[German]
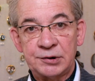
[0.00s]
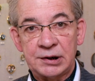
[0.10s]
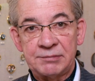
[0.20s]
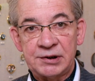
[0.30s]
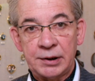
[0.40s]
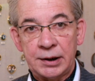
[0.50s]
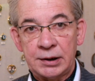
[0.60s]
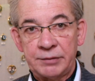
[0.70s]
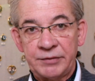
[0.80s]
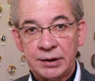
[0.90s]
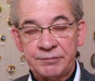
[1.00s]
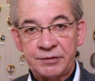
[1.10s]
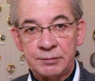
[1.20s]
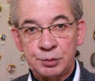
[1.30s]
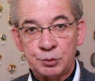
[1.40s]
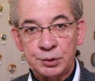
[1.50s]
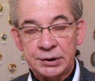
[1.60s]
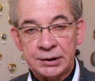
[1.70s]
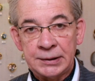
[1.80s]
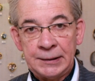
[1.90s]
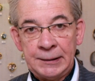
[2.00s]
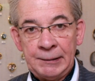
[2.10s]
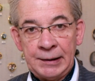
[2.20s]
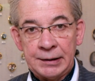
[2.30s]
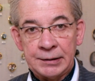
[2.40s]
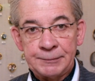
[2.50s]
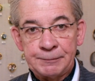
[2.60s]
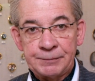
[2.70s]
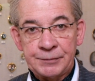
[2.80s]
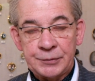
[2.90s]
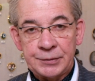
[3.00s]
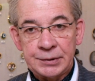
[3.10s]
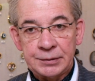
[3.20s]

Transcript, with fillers: Museumsdirektor Wilhelm von Bode ähm,